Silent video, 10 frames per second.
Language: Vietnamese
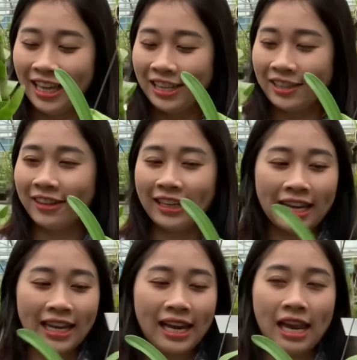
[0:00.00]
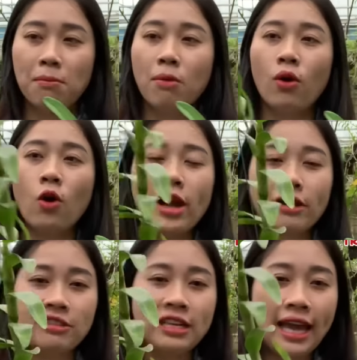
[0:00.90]
Rồi cái này là một hoàng
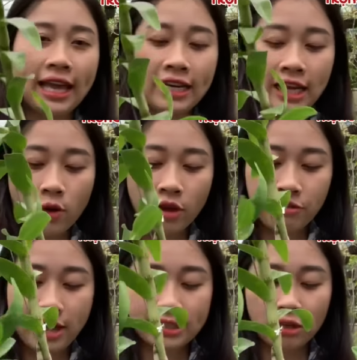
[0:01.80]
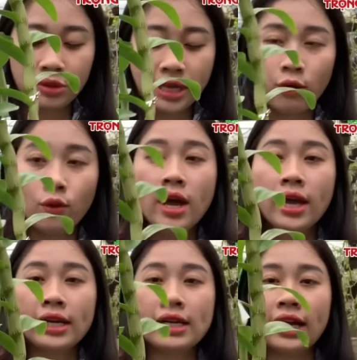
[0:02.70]
phi hạt nè, hoàng phi hạt trồng chậu.
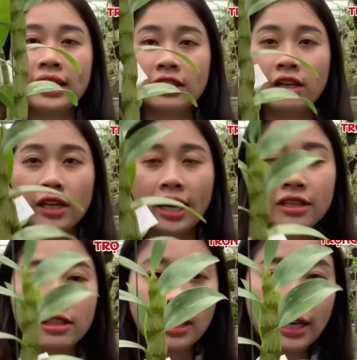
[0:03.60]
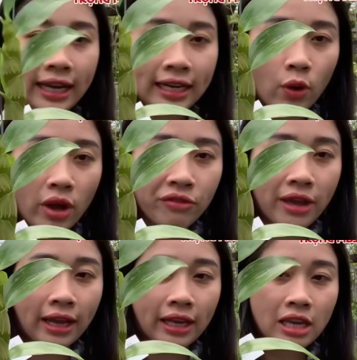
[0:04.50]
Cái cây, những cây như thế này nè, hoàng phi
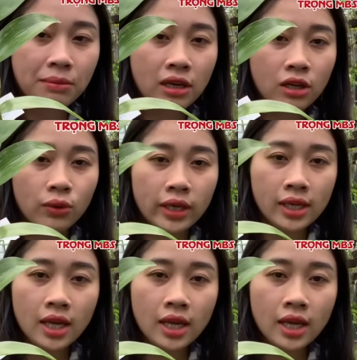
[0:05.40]
hạt cả nhà mình lưu ý.